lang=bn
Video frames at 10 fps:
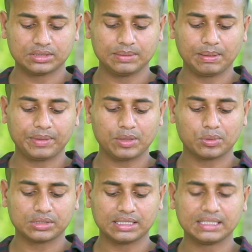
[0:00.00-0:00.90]
করতে হবে আপনারা
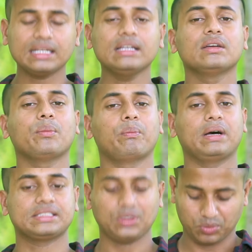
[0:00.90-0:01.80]
কোথা থেকে
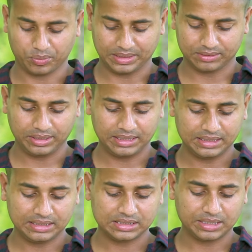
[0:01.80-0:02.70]
বাসে উঠবেন তো এখান
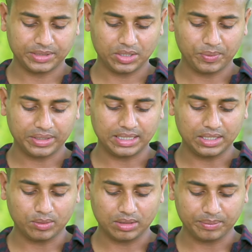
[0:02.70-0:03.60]
থেকে জাস্ট আমি এটার উপরে
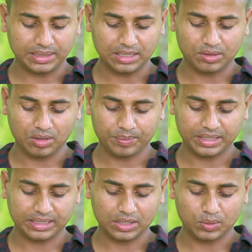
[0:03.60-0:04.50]
ক্লিক করলাম ক্লিক করার পর
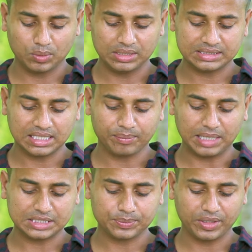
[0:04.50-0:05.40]
এখানে গুলিস্তান
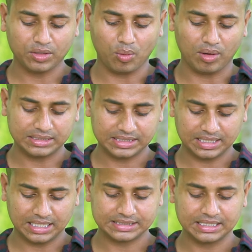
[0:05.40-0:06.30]
বাস পয়েন্ট ওয়ান
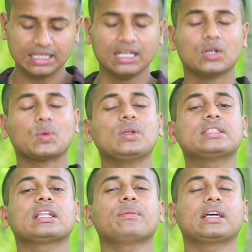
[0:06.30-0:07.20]
যেটা আছে
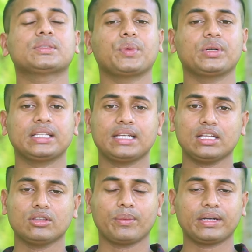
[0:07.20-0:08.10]
গুলিস্তান বাস পয়েন্ট থেকে
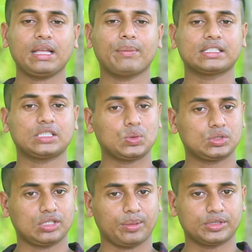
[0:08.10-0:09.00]
কিন্তু আমাকে এই বাসে
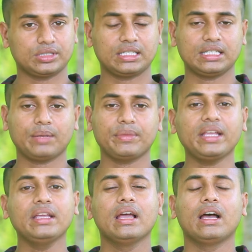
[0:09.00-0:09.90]
উঠতে হবে যদি কিনা আমি এই